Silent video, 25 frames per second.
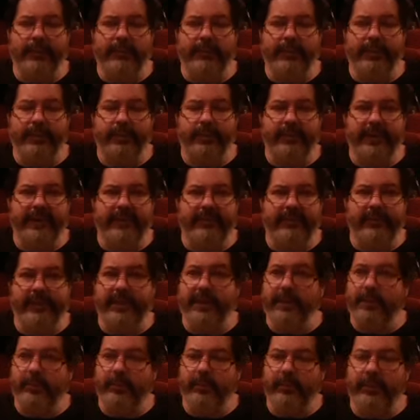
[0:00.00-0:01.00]
personaje
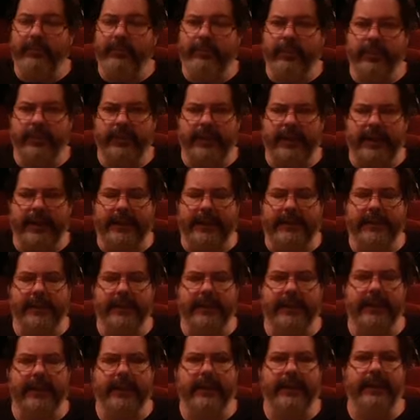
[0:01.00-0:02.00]
femenino muy
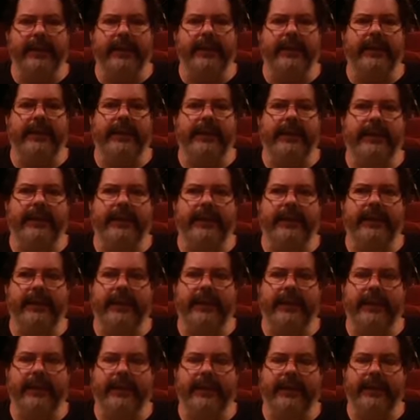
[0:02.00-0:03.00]
importante,
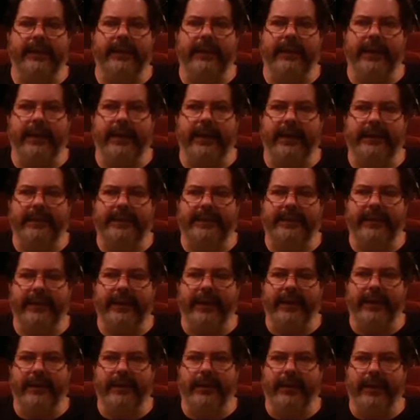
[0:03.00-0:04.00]
eh, las,
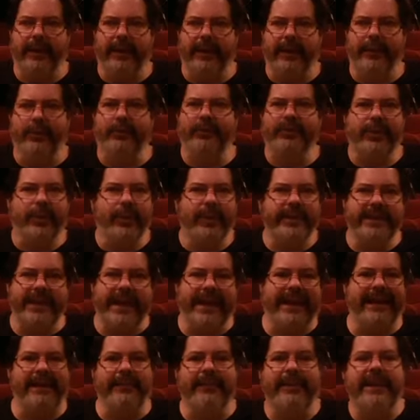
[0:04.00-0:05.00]
consecuencias
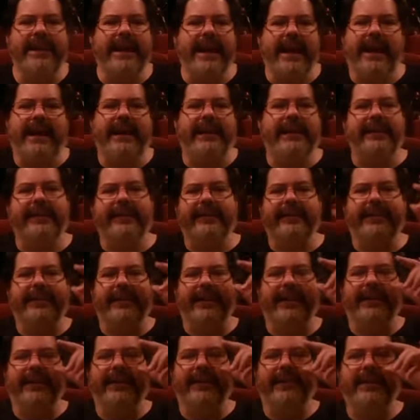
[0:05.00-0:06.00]
criminales de
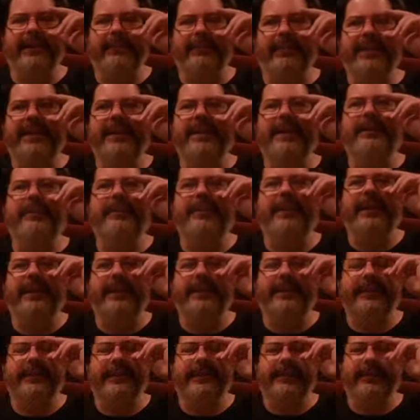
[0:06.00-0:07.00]
la,
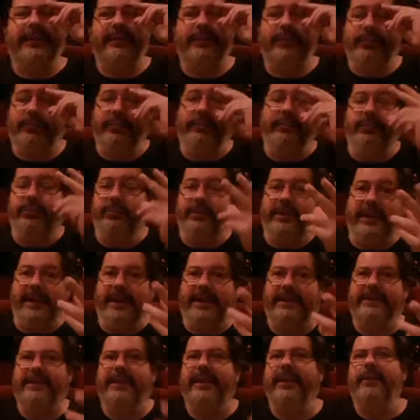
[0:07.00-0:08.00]
película, su, su
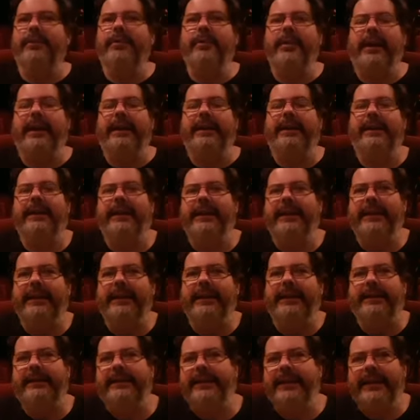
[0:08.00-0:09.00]
carácter noir,
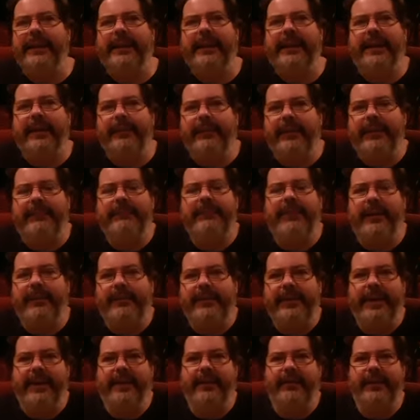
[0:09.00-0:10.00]
tienen que ver más
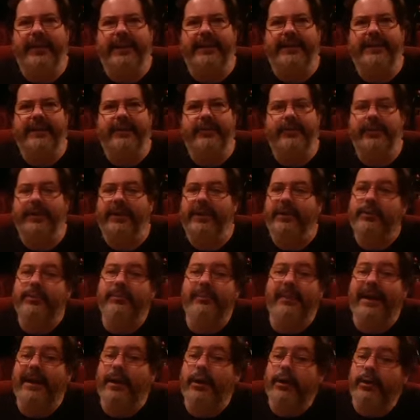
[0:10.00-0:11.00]
bien con las acciones de un
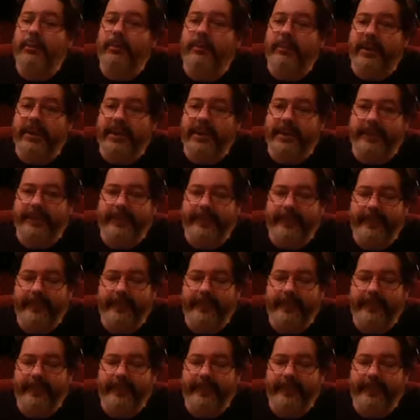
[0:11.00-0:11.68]
mal hombre,